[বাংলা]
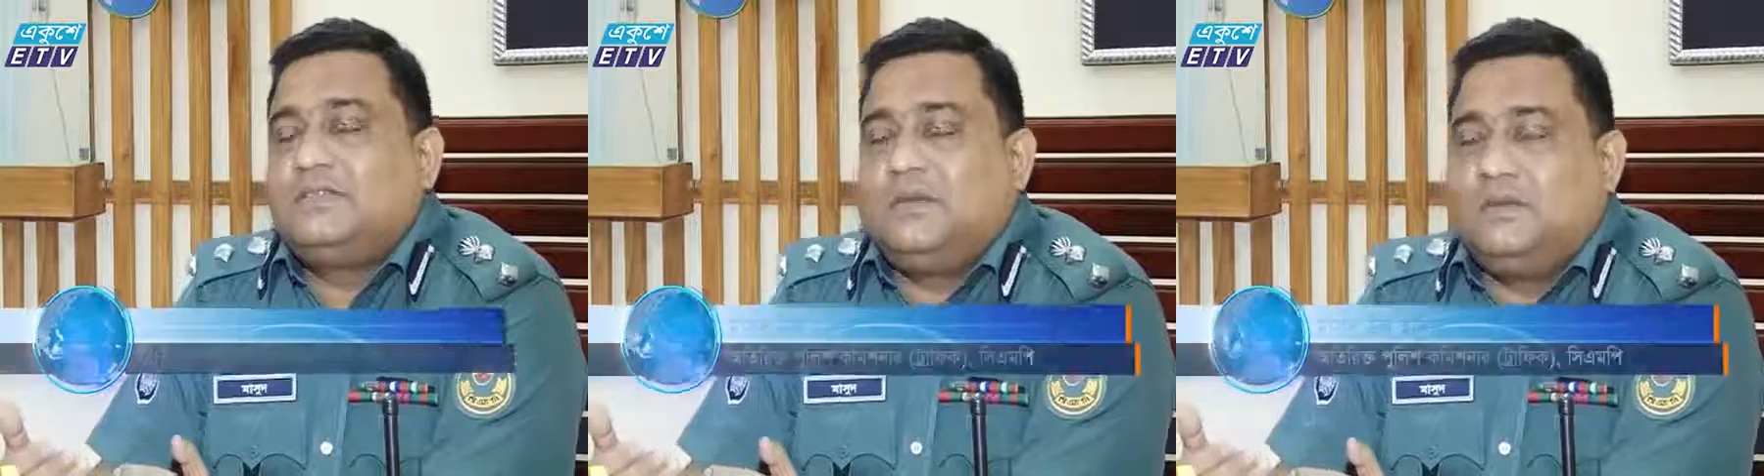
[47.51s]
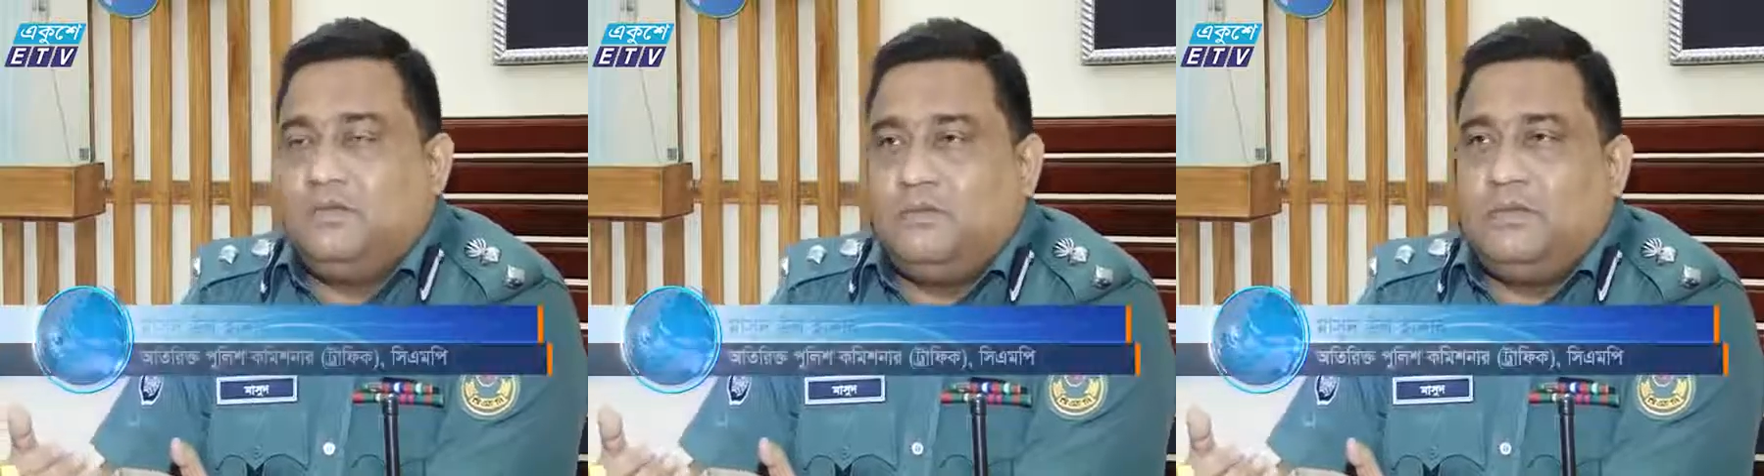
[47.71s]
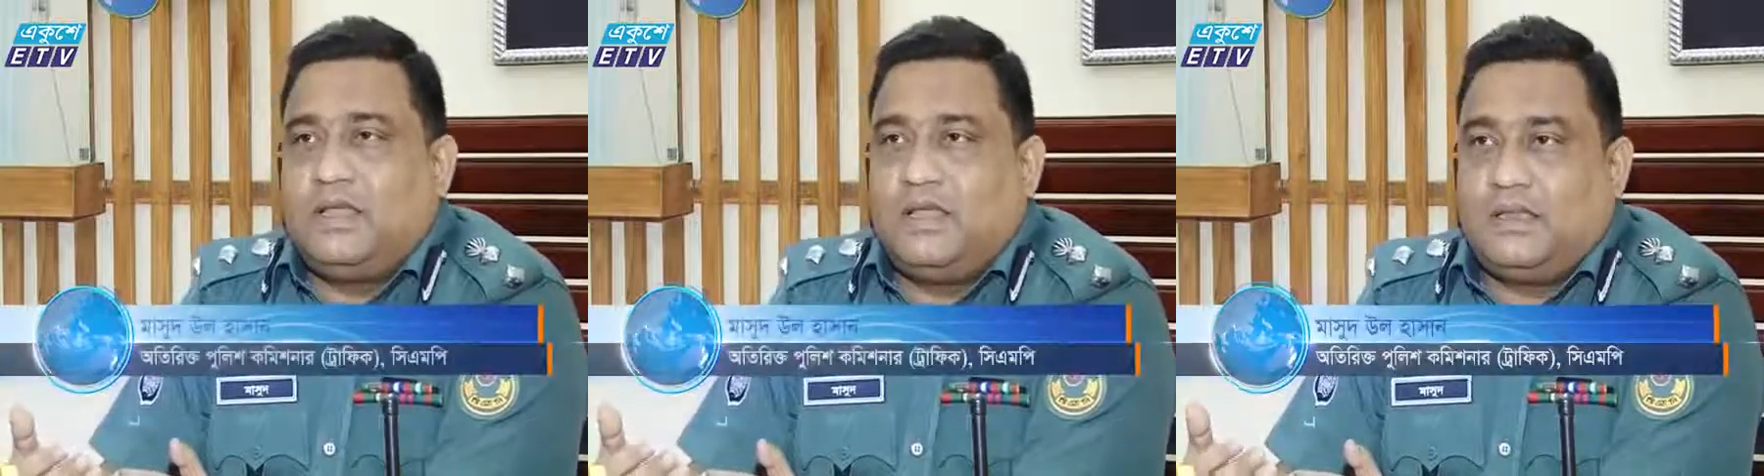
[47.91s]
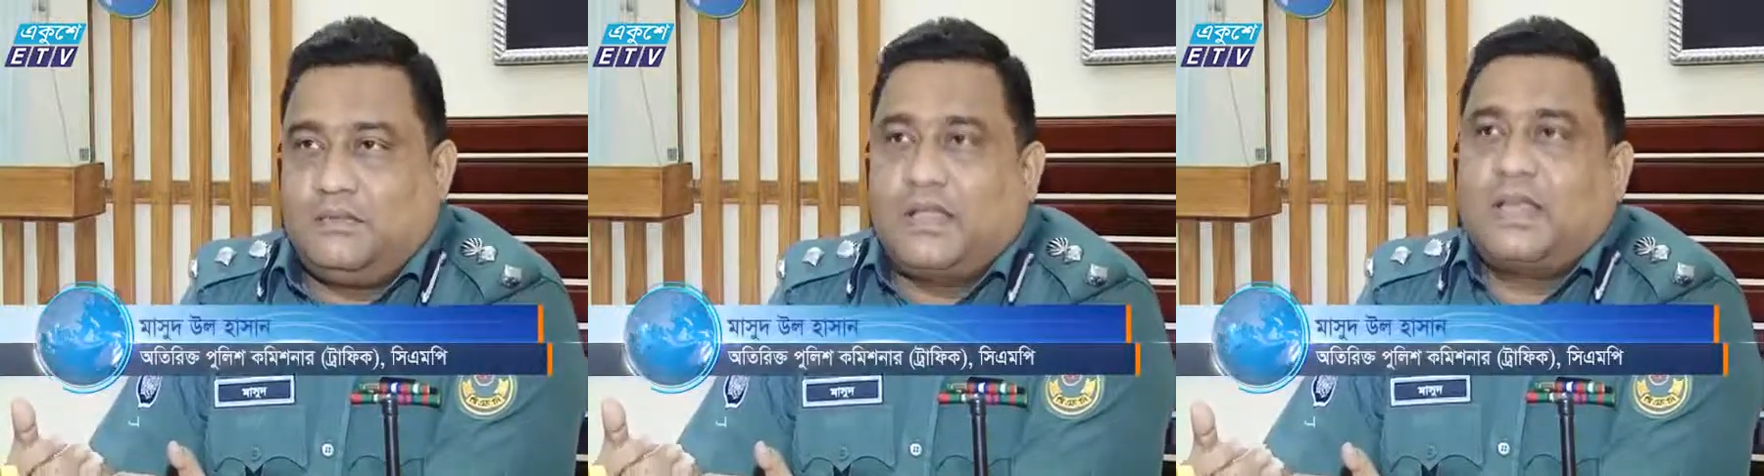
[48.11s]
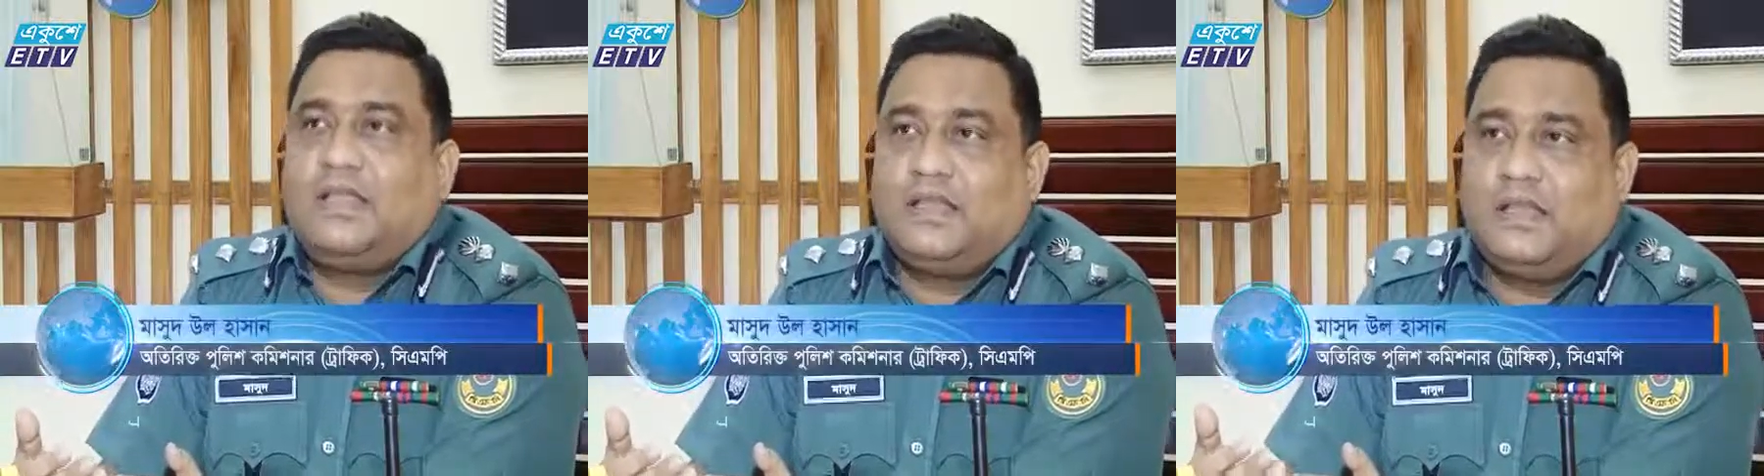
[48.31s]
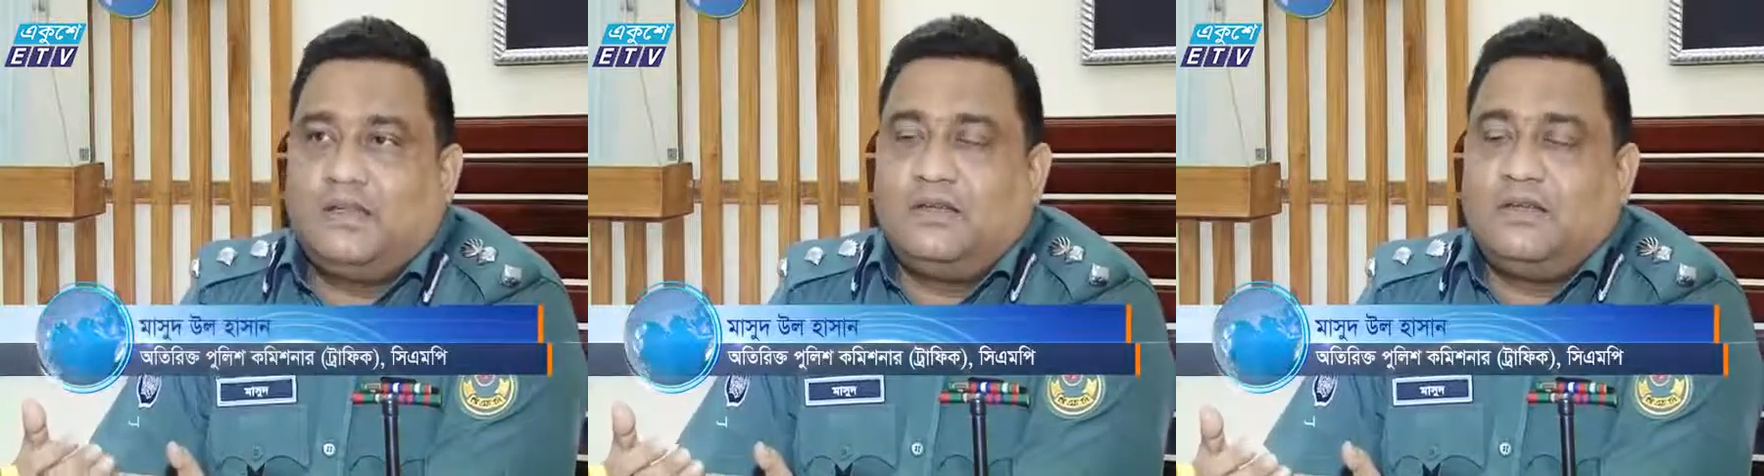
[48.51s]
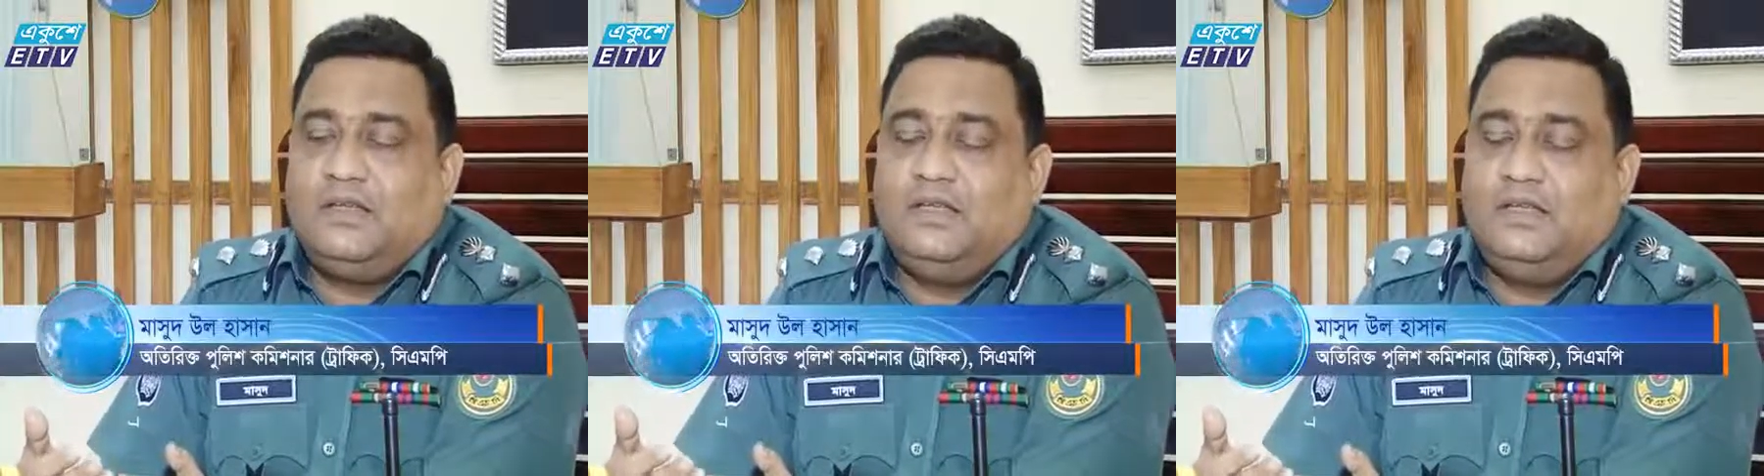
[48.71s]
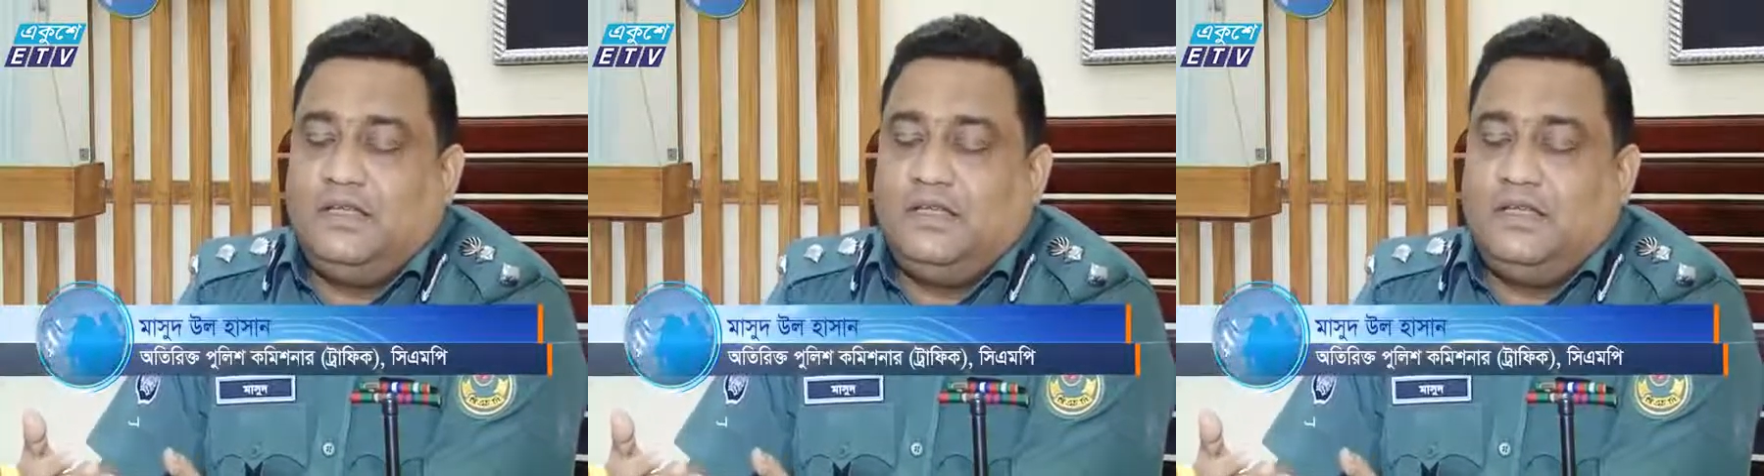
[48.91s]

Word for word: কাজকর্ম বাড়ার কারণে